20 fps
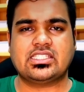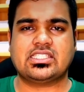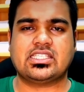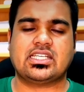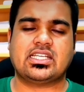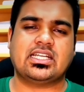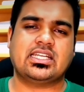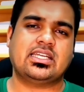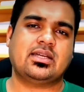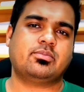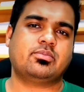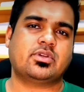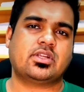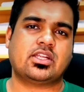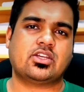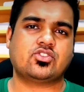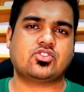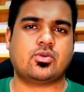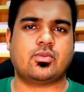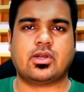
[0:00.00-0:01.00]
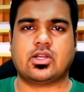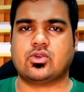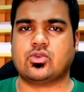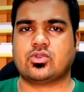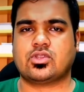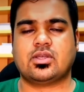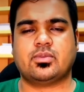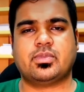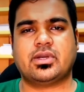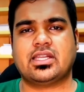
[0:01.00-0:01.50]
সেখানে আপনারা জমা
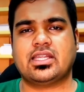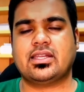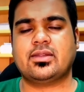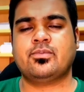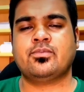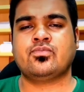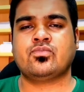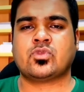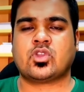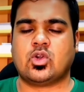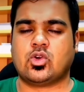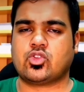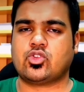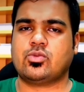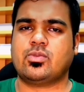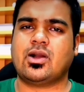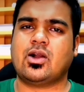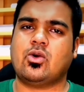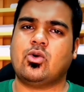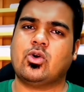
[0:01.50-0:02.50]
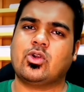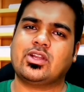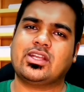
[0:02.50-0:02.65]
করতে পারেন অথবা